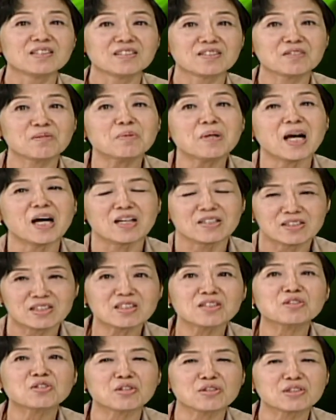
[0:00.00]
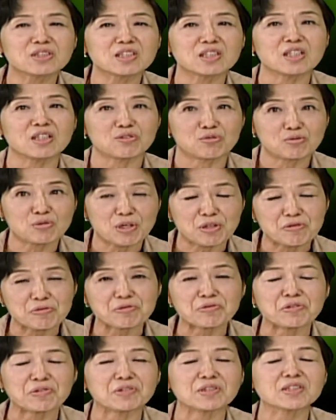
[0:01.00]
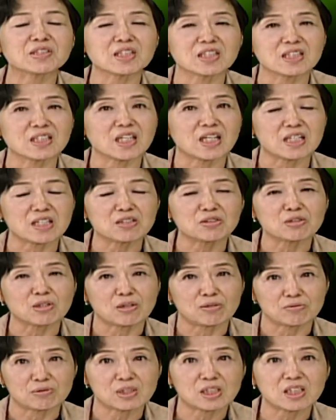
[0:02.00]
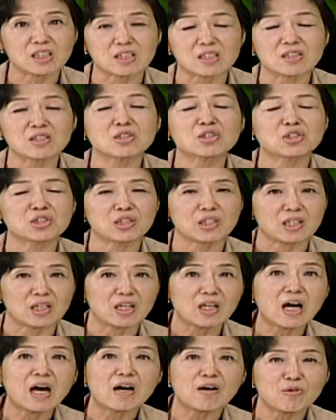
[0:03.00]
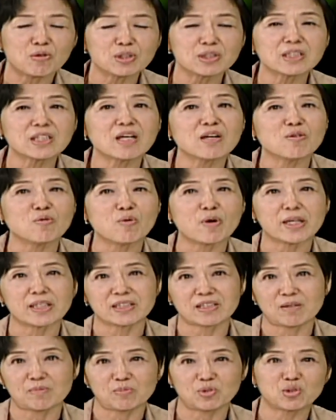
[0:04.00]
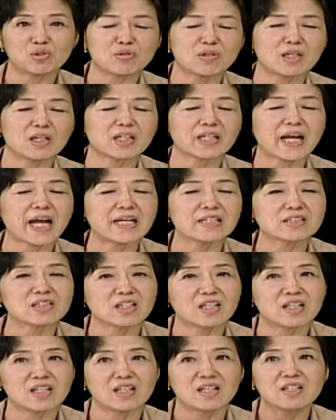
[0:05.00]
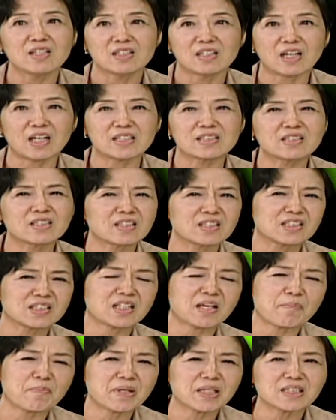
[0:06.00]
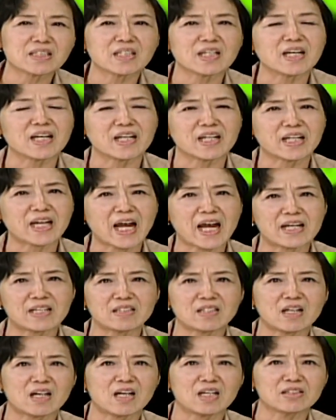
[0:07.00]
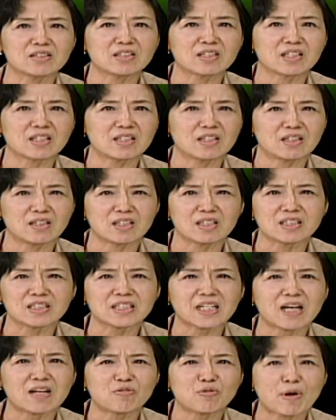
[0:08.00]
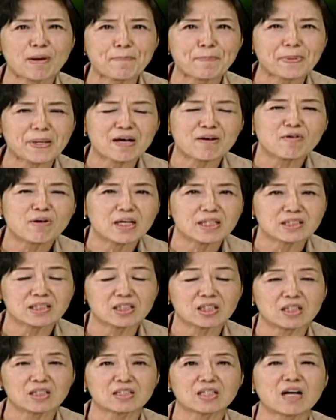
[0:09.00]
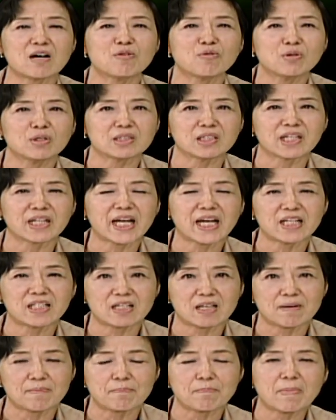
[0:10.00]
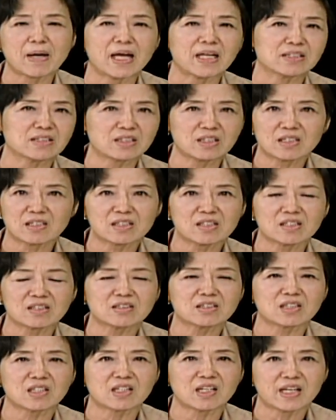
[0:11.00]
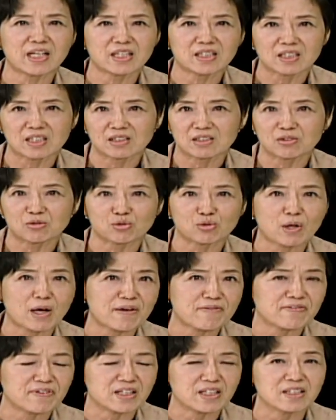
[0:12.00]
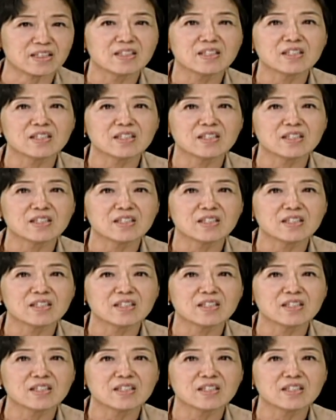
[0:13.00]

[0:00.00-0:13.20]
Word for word: 有没有？这就是对于女性的一种歧视，哈，会认为像我们说开车啊，这个前面这人开的啊，这个一下乱变换车道或者开的很慢，这一定是 ladies driver。